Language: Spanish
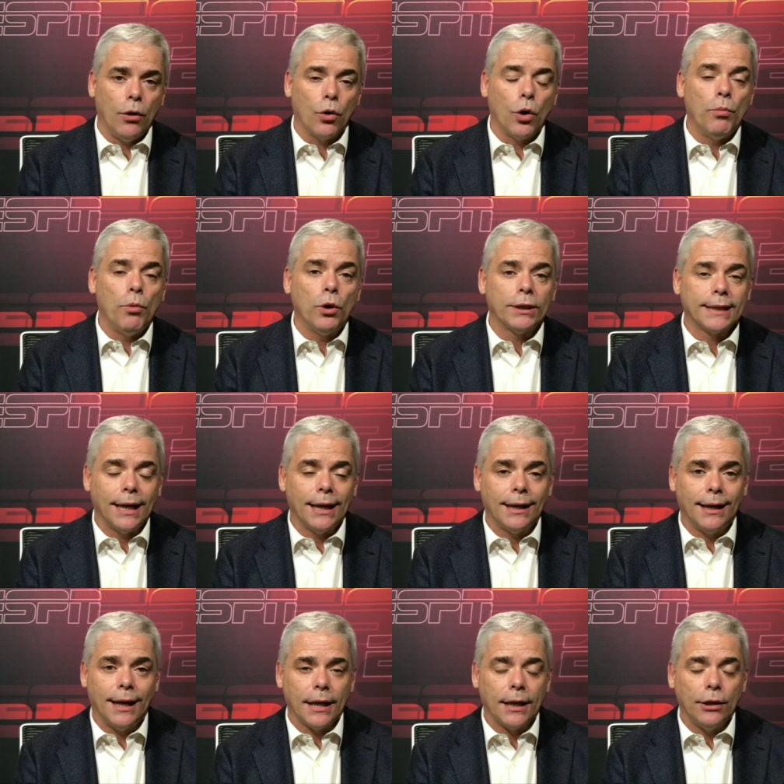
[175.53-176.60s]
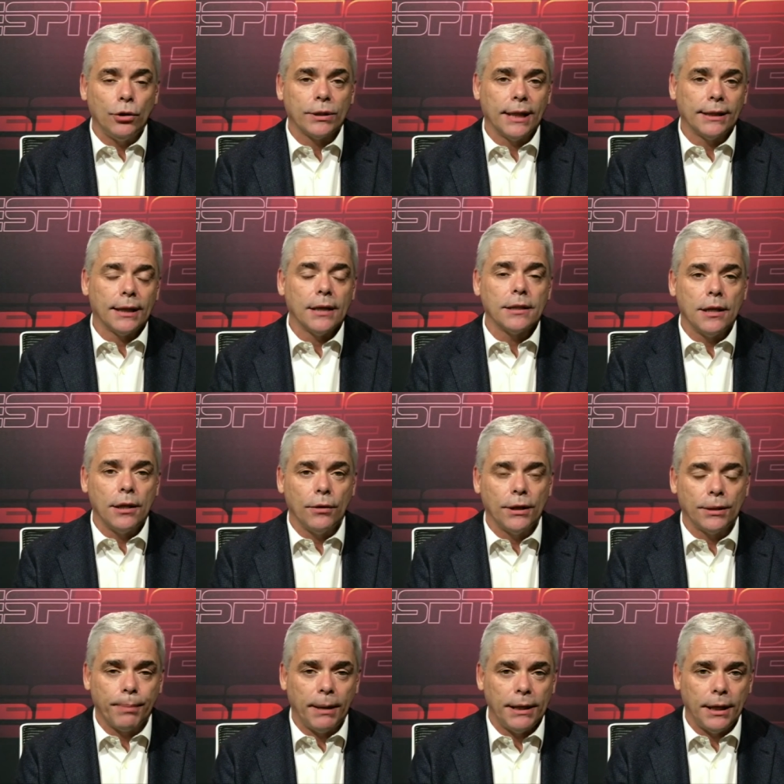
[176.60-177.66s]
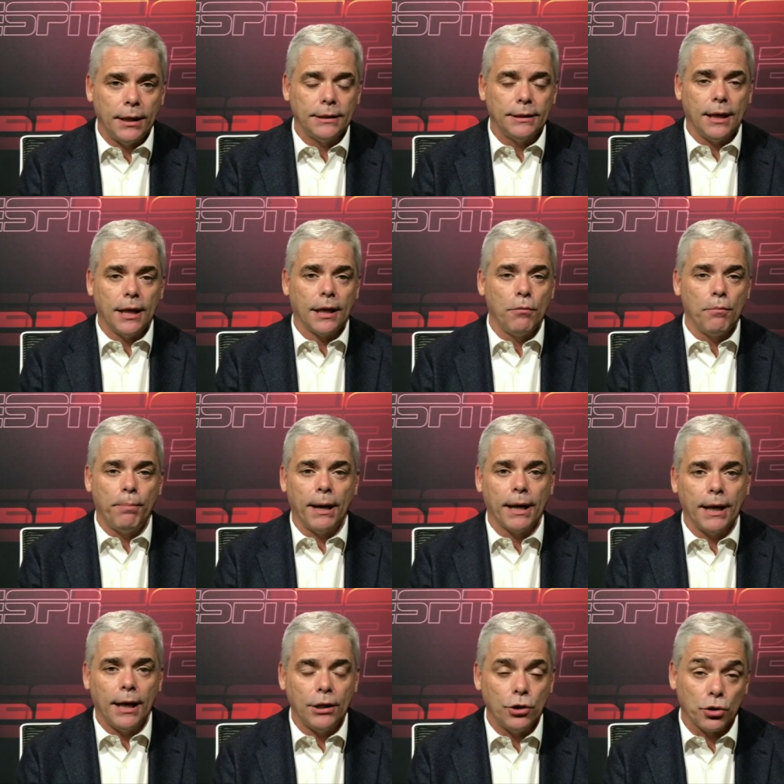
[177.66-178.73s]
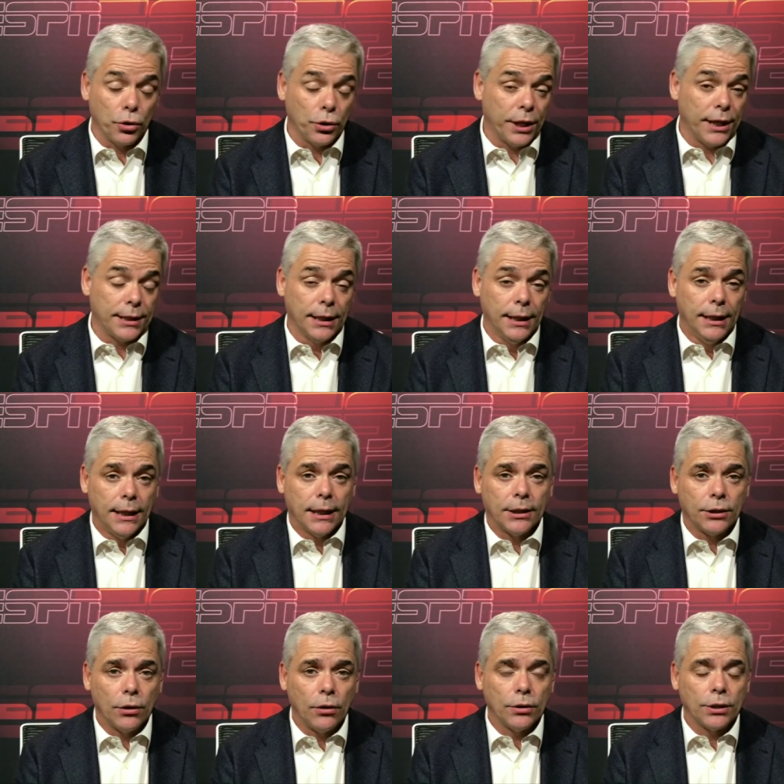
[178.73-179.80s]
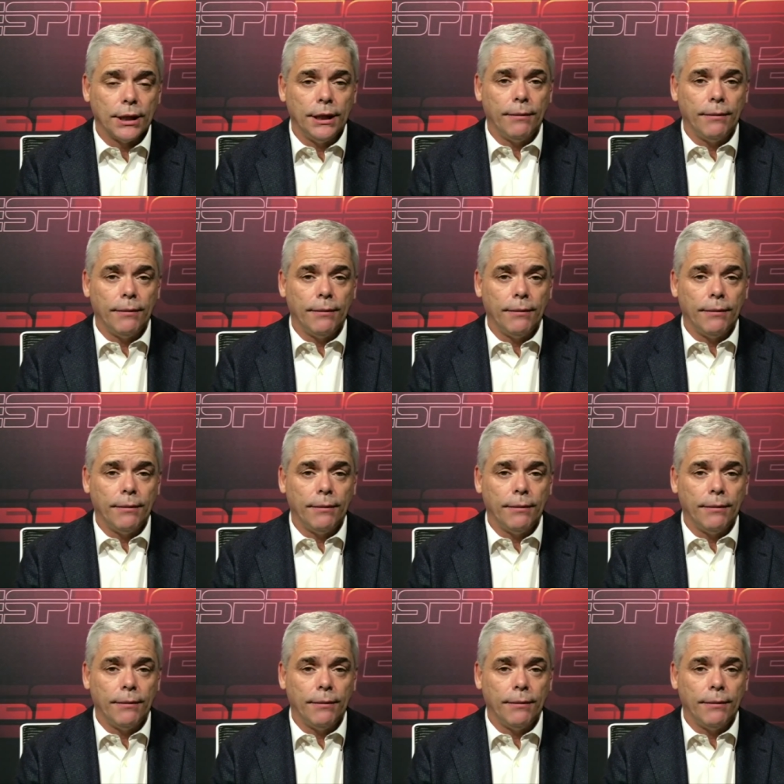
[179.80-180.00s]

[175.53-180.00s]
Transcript: o cómo está haciendo esa transición España desde hace un par de años o tres, que son los que